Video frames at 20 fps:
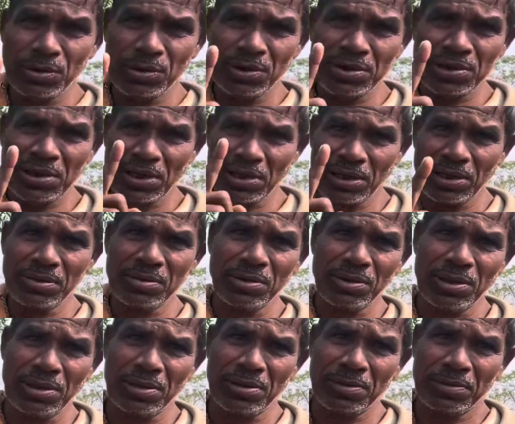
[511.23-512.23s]
যদি ছাটাই
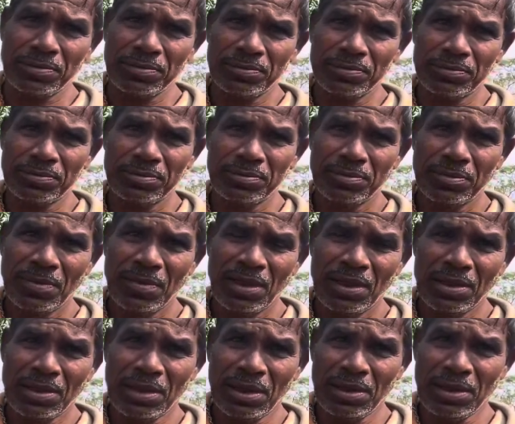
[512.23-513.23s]
করে
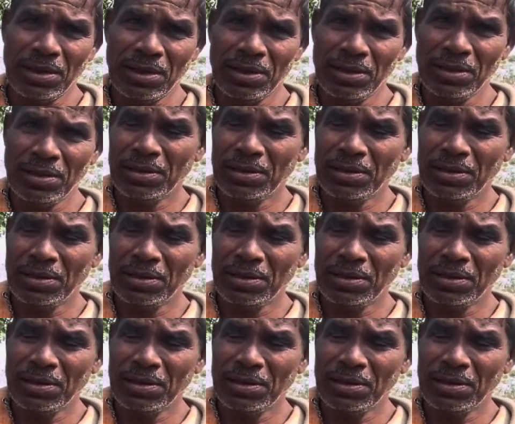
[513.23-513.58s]
তাহলে